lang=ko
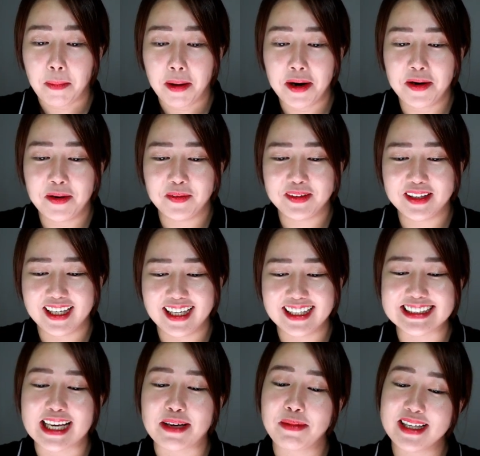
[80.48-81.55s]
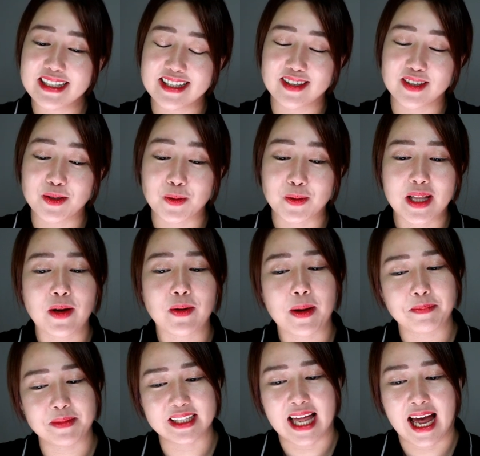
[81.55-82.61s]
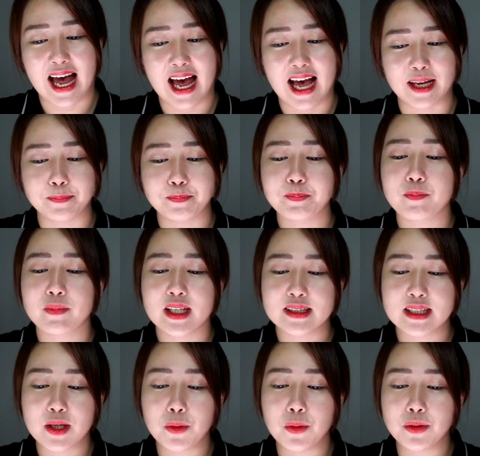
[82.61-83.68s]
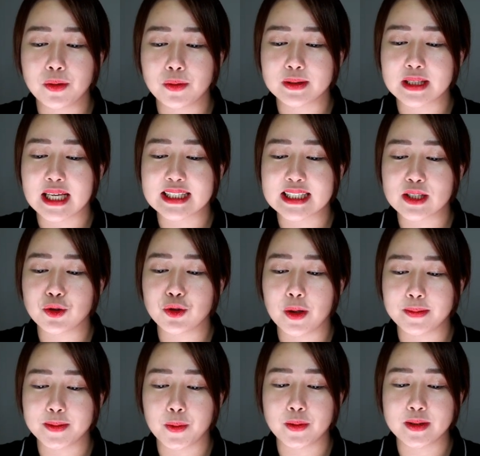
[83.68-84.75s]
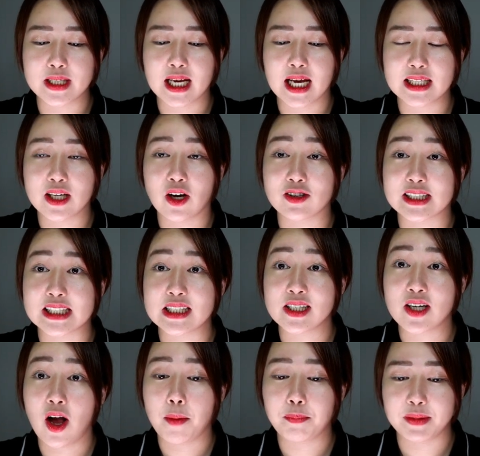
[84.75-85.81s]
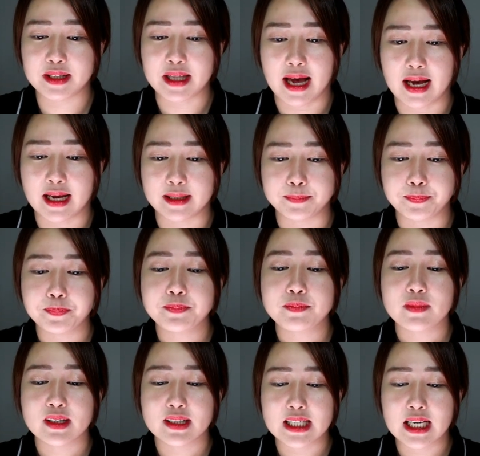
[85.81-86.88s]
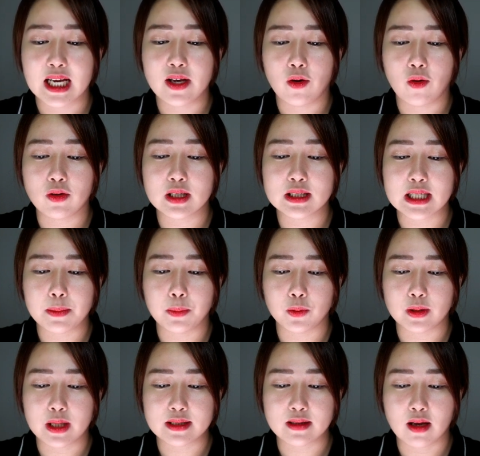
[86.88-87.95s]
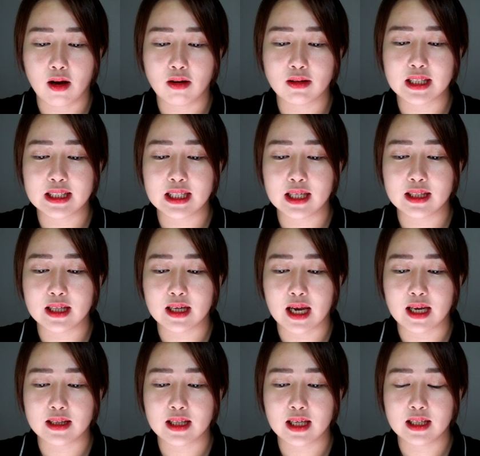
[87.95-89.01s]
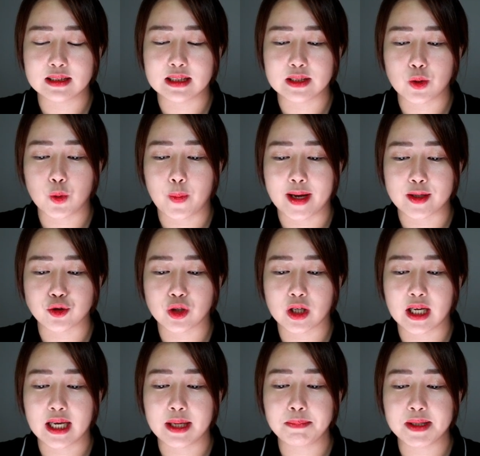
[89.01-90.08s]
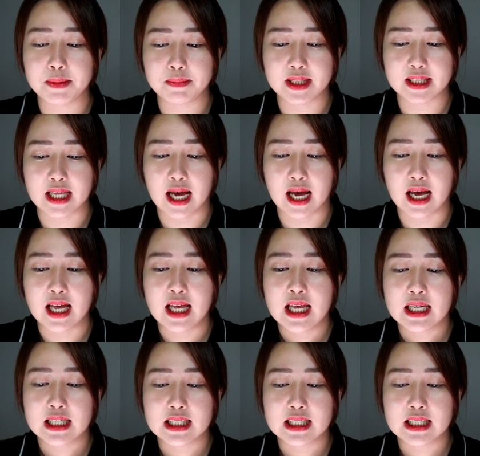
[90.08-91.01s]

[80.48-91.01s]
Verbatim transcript: 아발론이 재미있어서 좋다고 합니다. 새로운 곳에 친구 없이 혼자 가는 것을 싫어합니다. 제가 영어를 잘 못해서 리딩이나 라이팅을 제대로 봐주기가 힘듭니다.